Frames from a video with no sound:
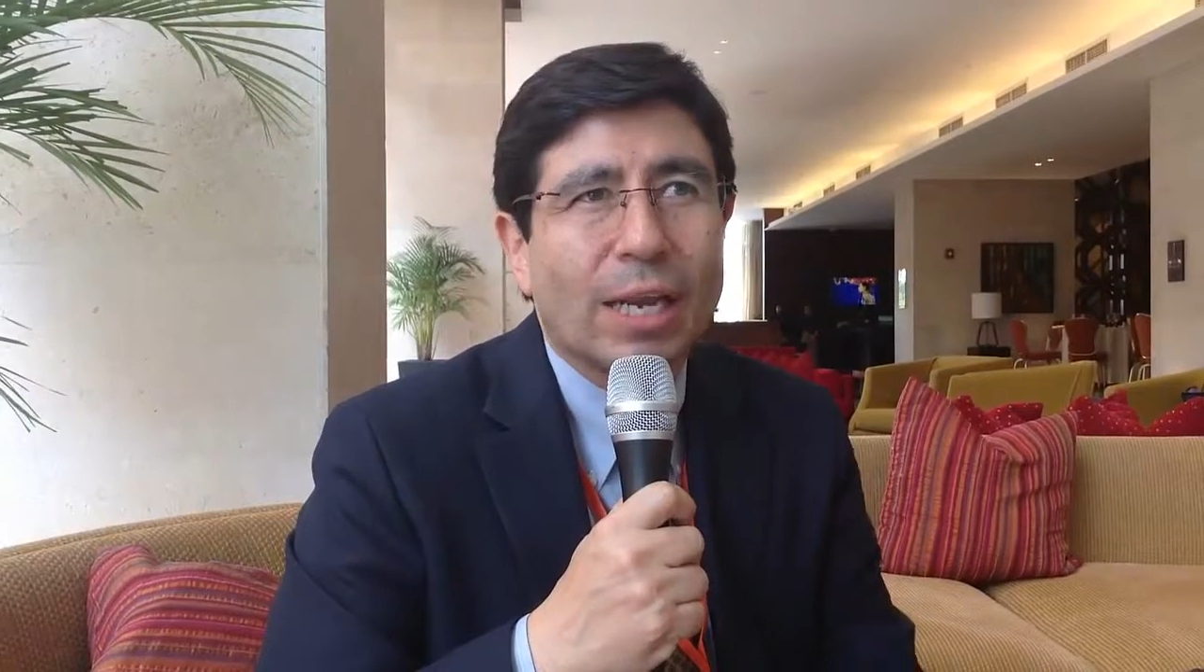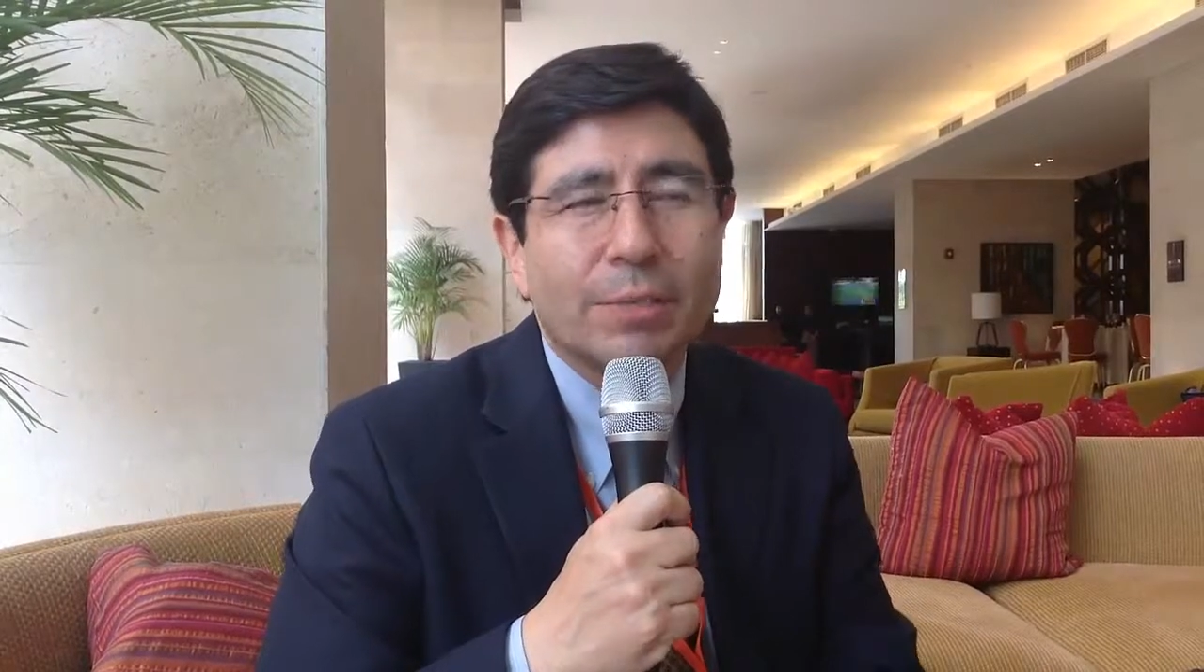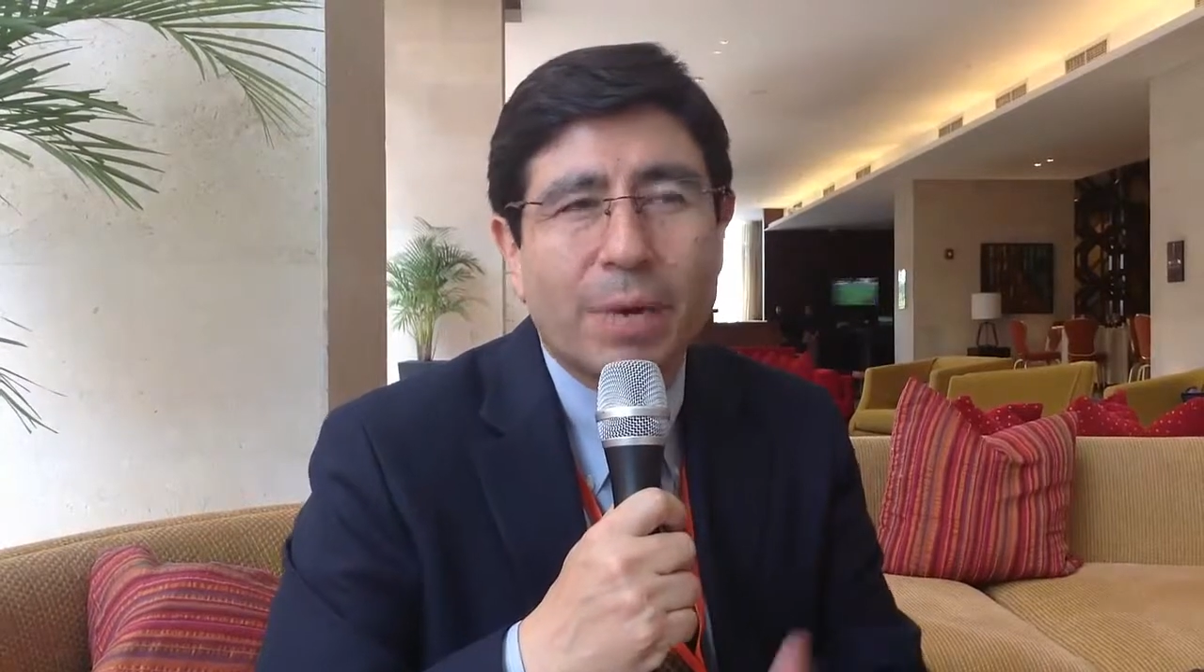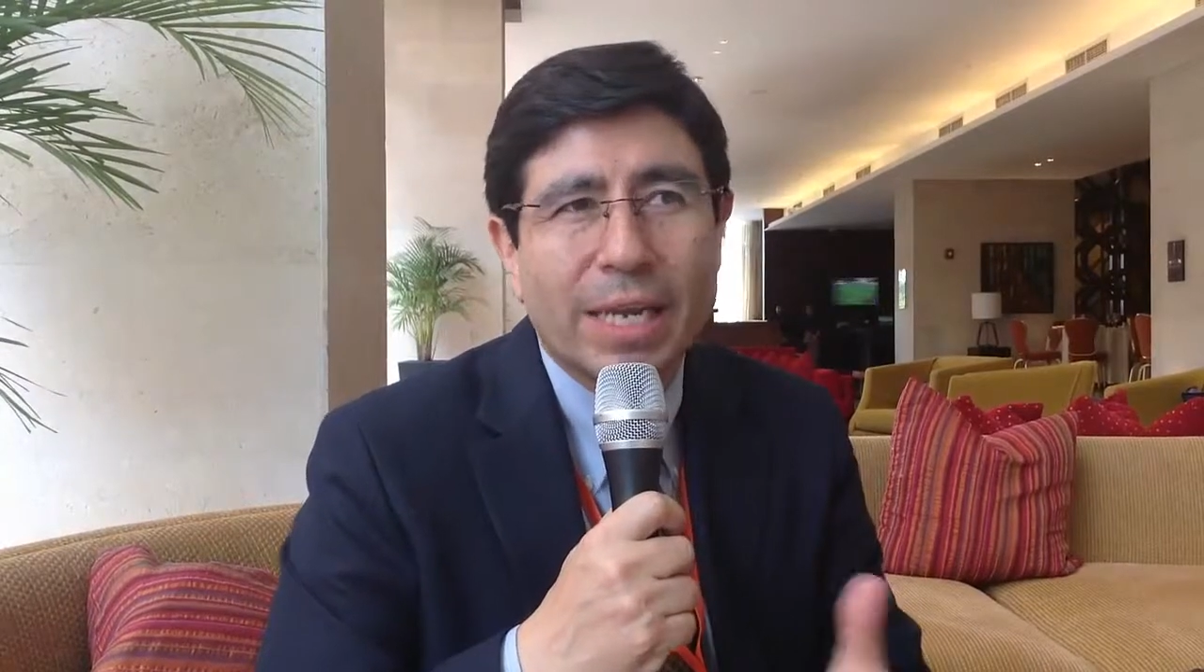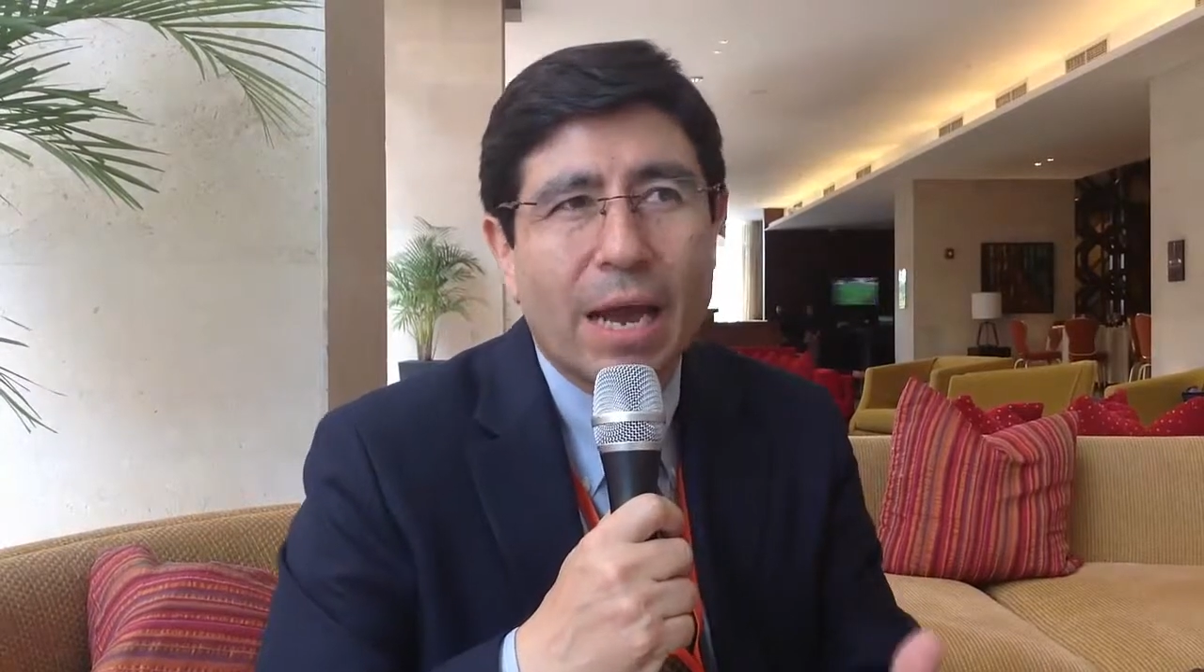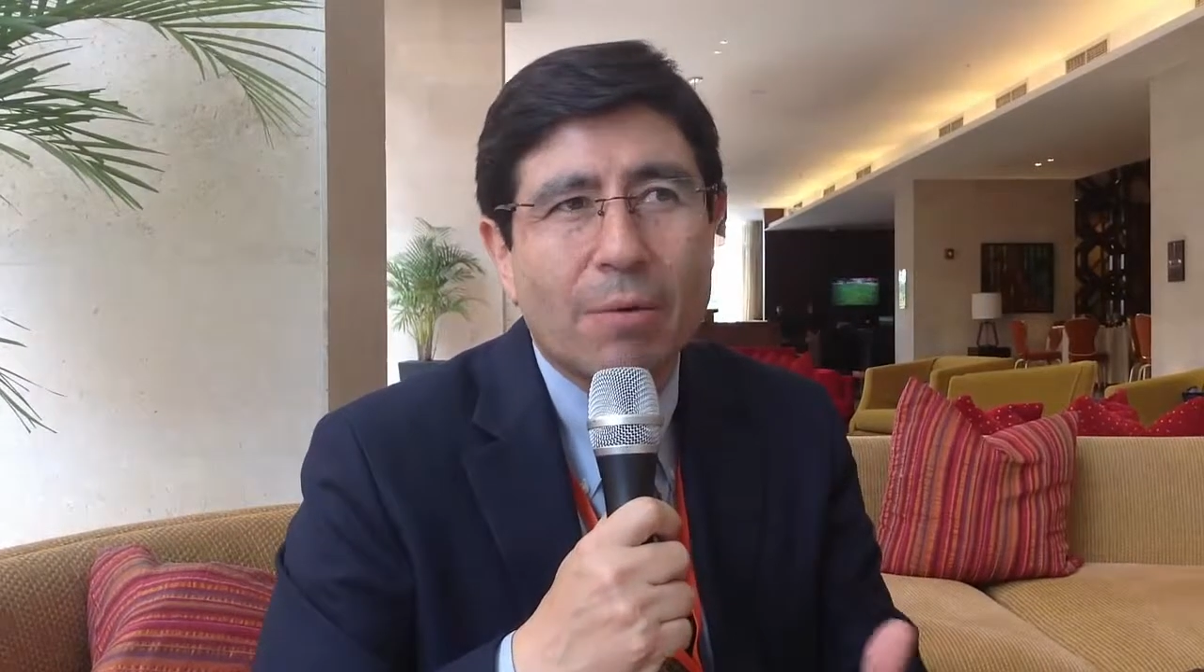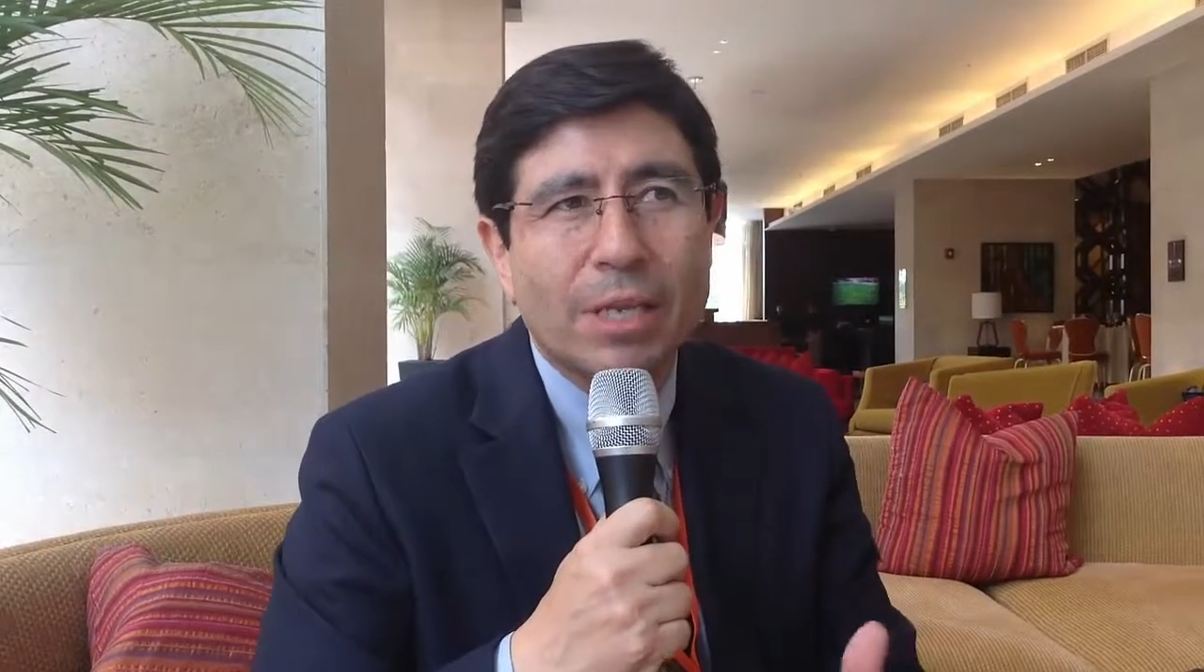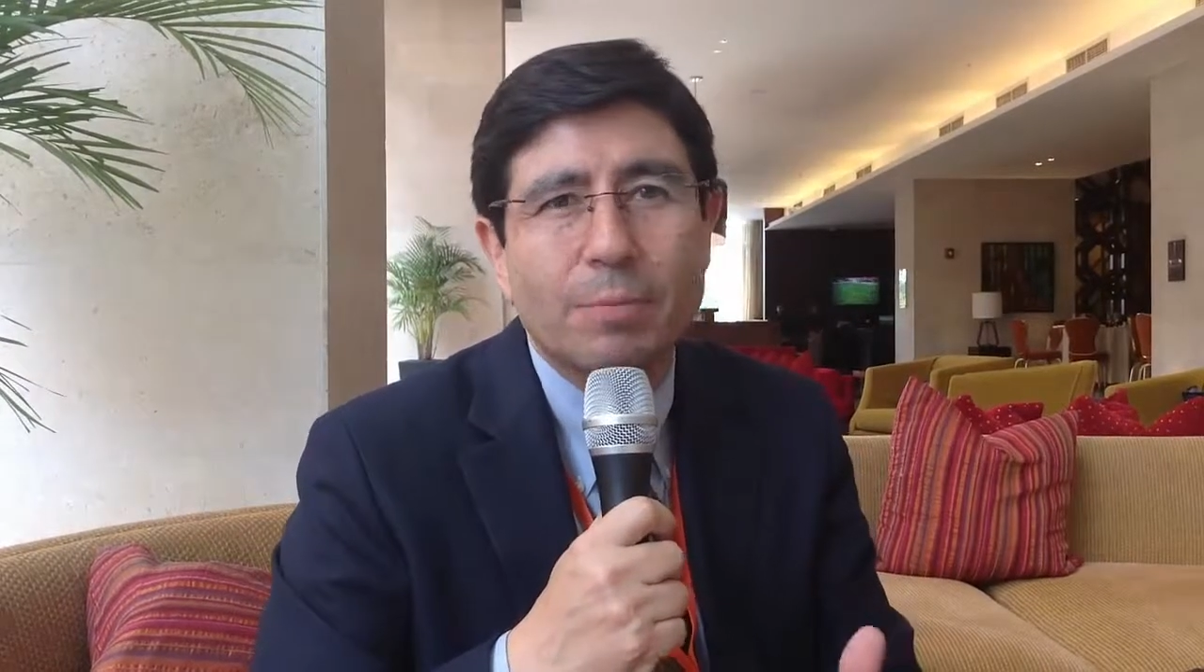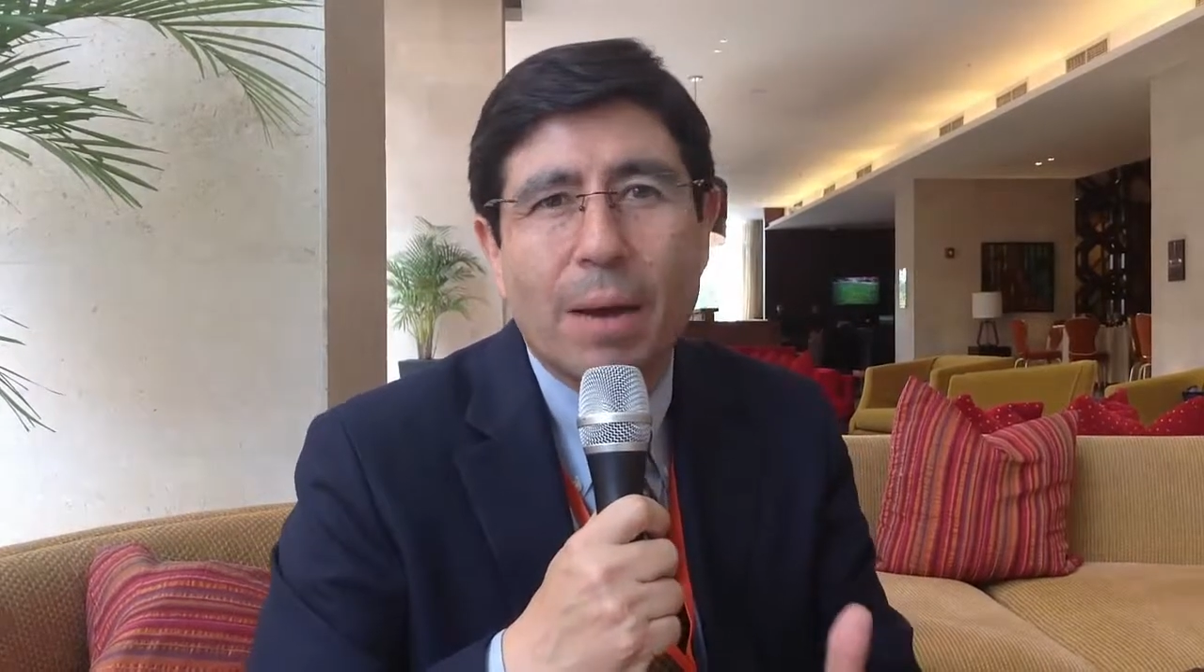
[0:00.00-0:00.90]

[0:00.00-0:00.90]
las variables